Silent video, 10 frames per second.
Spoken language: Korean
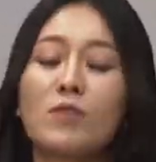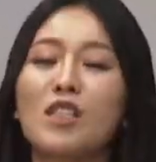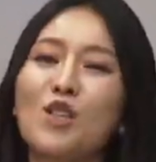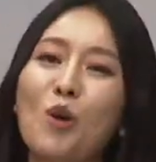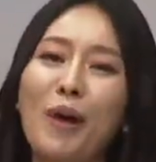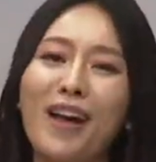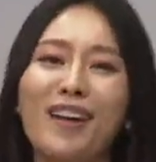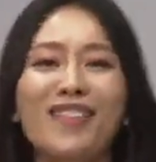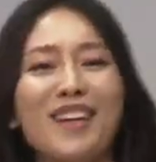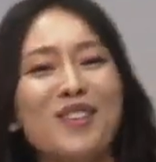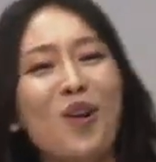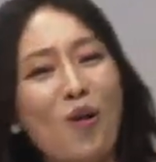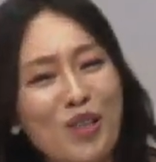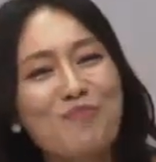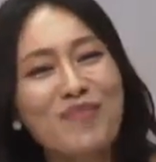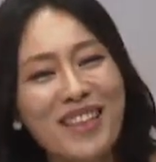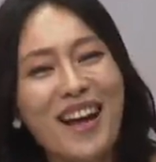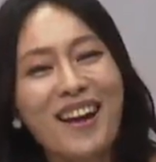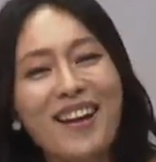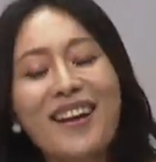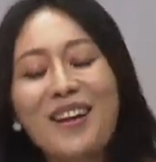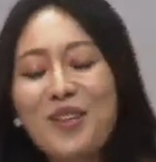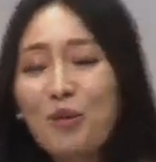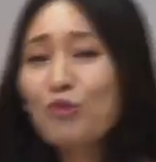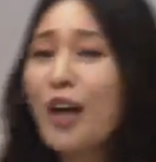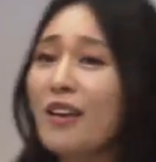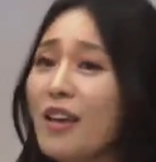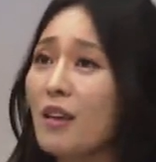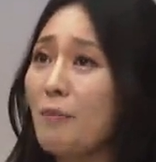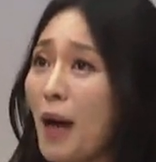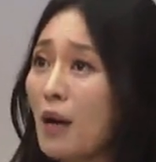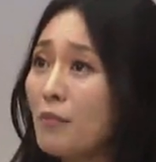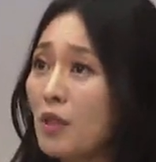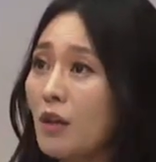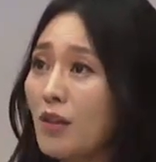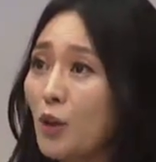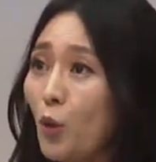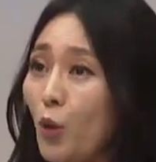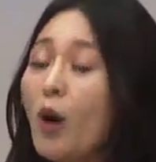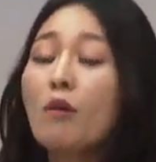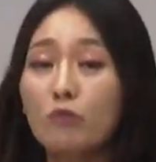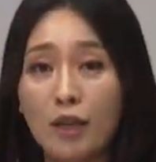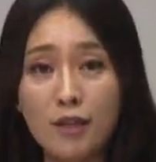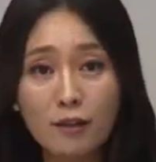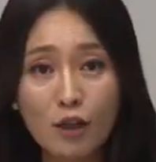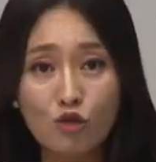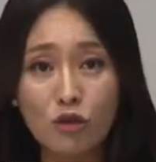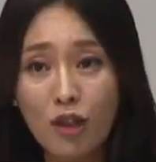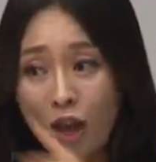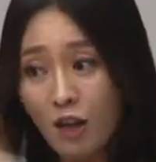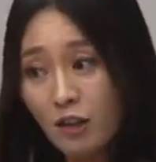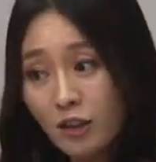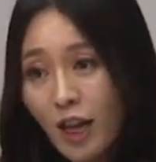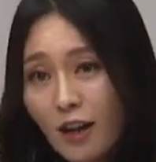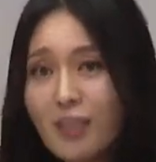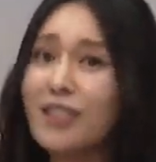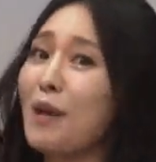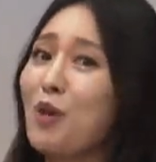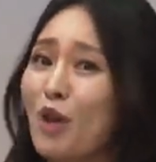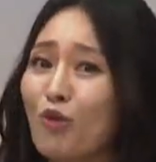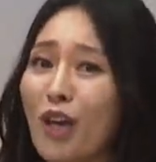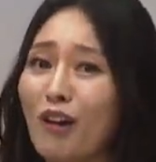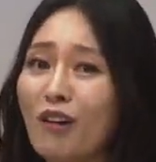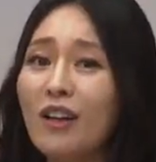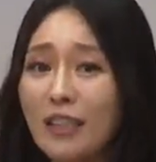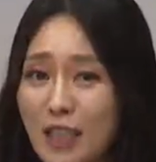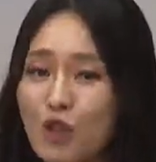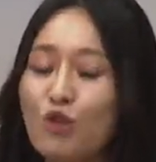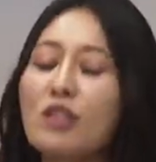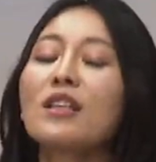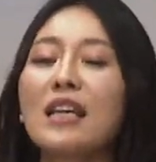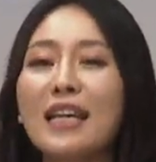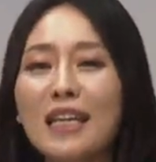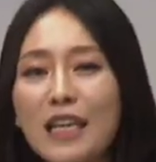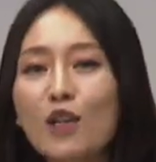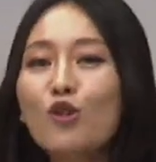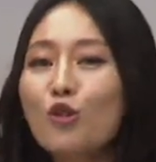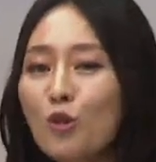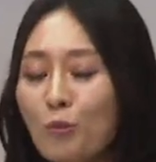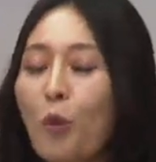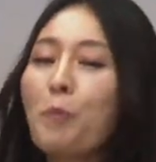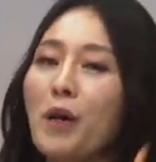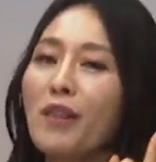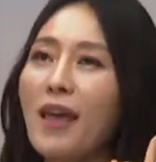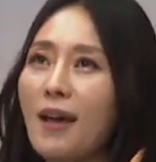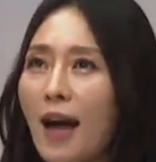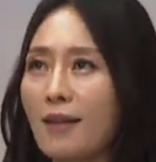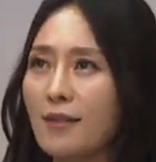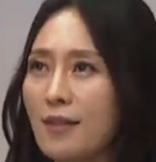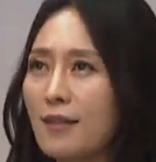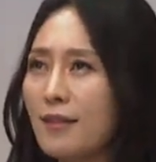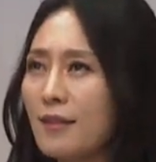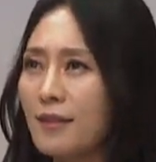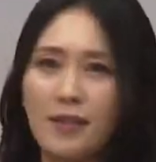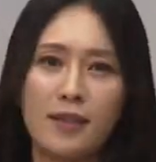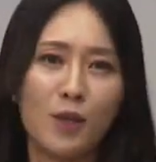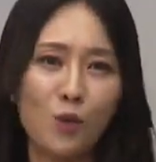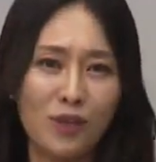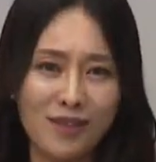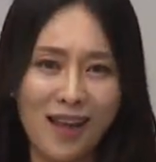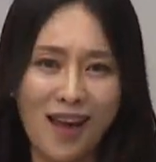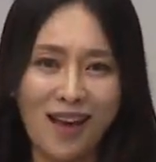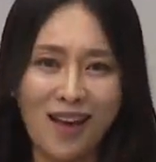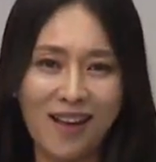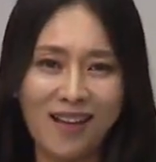지켜봐야 한다는 것입니다. 그래서 문화의 바람직한 태도, 문화 상대주의인데 극단까지 가면 안 돼요. 기준은 인류 보편의 가치를 지키고 있느냐.